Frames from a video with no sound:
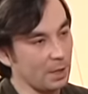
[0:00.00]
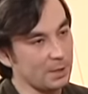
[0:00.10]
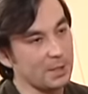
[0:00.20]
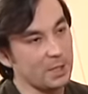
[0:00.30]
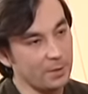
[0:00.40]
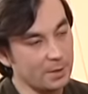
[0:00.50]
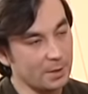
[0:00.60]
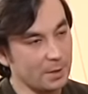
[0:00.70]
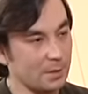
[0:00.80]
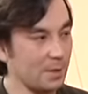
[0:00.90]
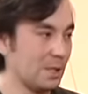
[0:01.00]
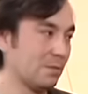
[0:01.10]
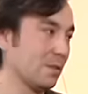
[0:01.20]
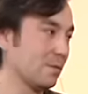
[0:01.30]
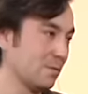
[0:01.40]
Она невинная,
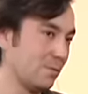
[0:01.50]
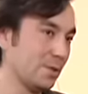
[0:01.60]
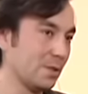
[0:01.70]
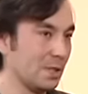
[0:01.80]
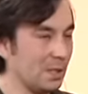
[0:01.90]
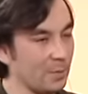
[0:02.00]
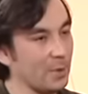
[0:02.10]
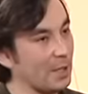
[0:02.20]
два винных, их